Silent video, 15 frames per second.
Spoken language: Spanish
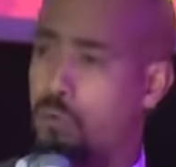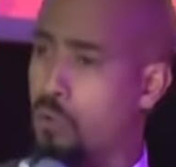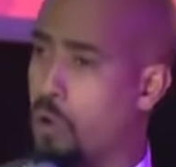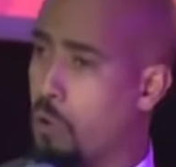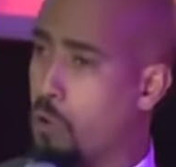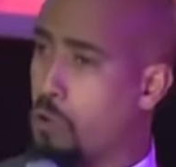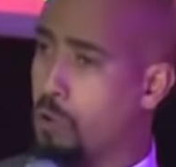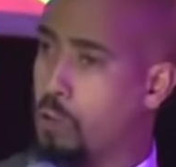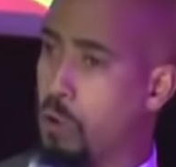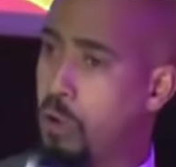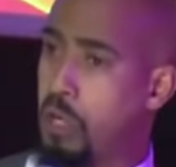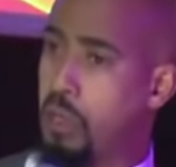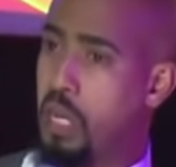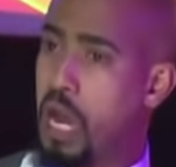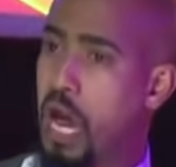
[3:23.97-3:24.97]
Yo escucho a esos
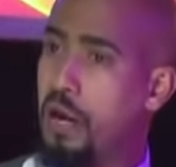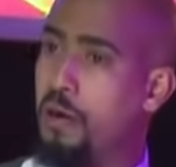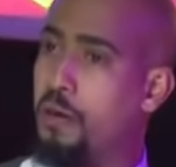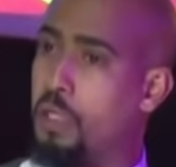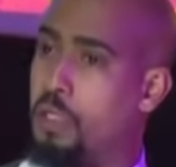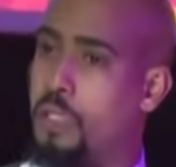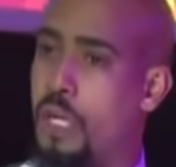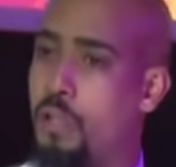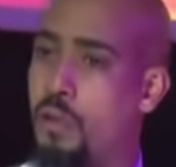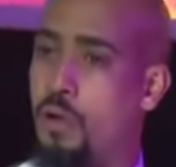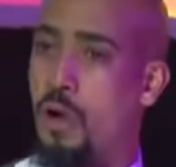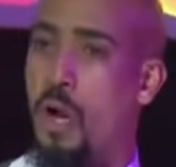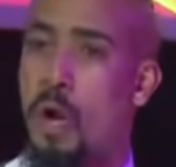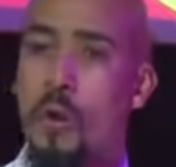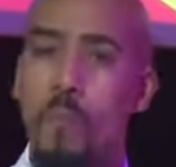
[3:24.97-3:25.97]
cristianos diciendo,
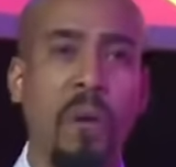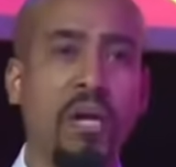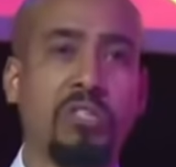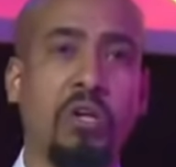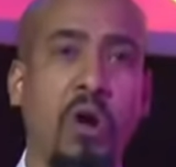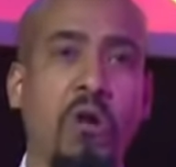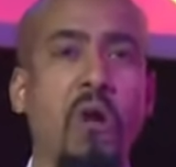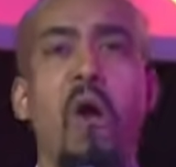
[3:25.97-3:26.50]
pastor,